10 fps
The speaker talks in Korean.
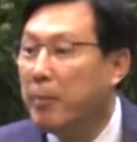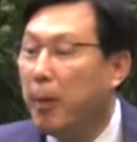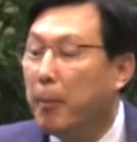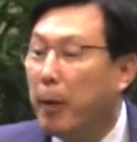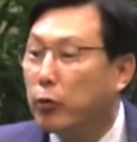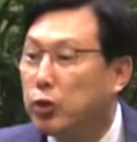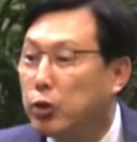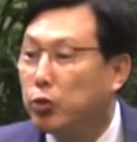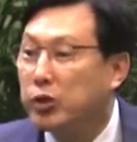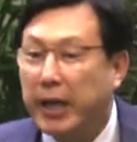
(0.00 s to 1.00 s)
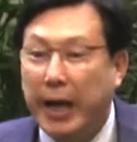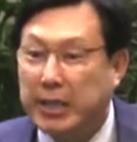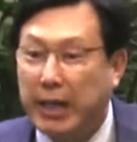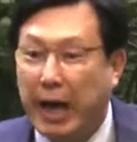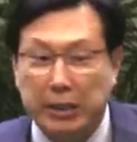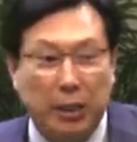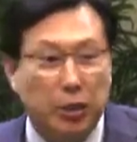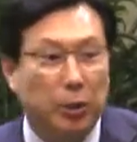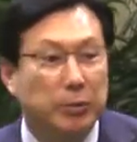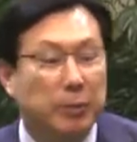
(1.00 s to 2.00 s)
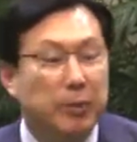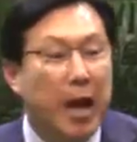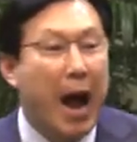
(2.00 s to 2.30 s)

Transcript: 뭐, 뭐 99세까지 가서 점점